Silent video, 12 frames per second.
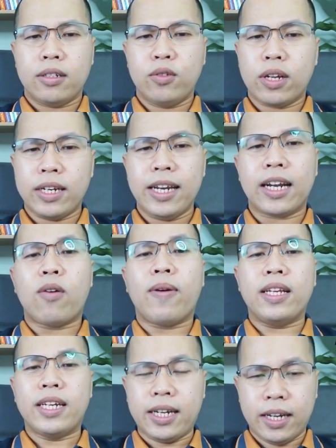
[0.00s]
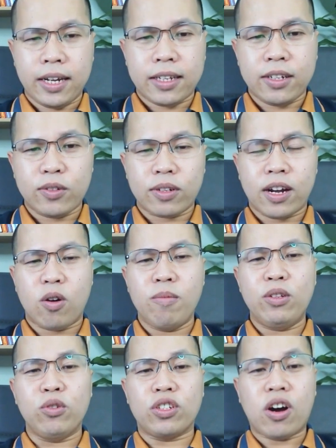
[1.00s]
chúng ta đi đặt cọc bán tranh ấy, thì chúng ta không
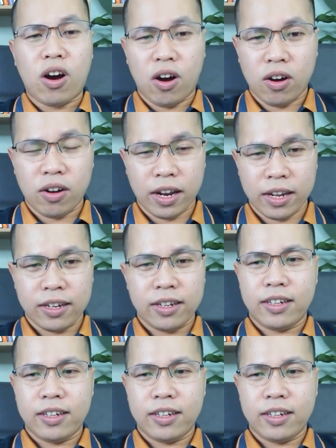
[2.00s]
bị rủi ro. Đấy.